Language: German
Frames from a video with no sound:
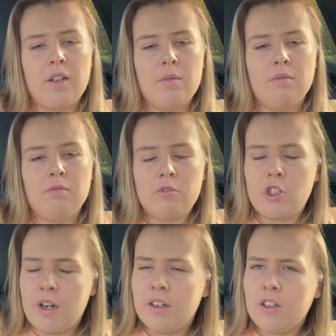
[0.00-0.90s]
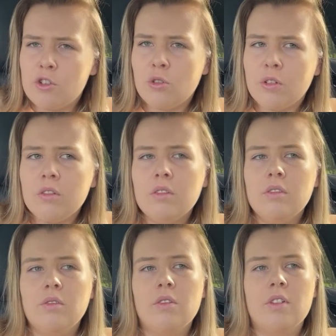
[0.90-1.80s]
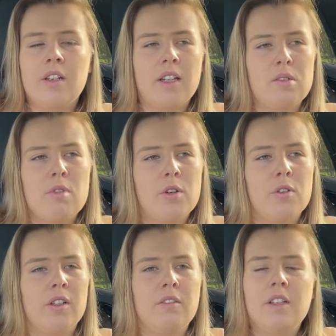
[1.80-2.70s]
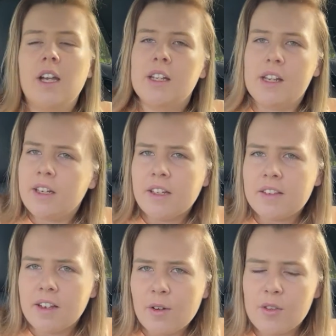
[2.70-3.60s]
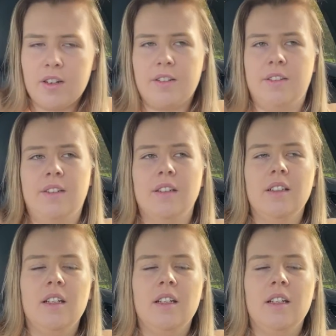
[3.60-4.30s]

dann stand ich schon und dann dachte ich mir auch so, Alter, wie kann der denn jetzt da rauslassen, ne?